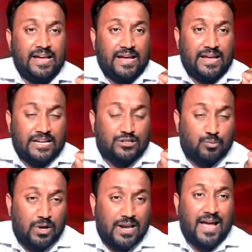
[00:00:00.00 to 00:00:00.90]

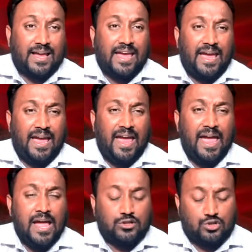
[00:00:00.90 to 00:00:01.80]
हिजबुल्ला के
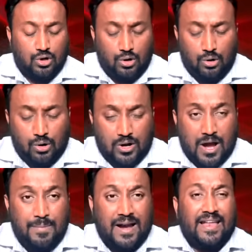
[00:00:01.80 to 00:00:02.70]
जो
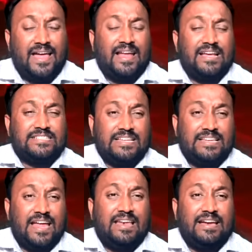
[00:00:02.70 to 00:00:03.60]
कमांडर हैं
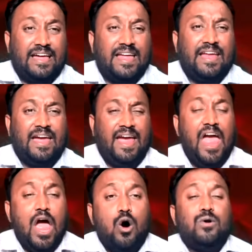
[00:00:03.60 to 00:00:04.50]
सीनियर लीडर हैं
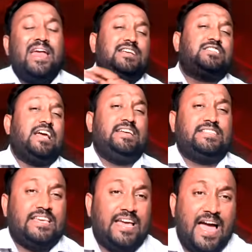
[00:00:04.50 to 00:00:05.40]
उन्हें शहीद
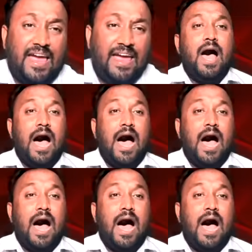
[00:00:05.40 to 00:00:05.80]
किया है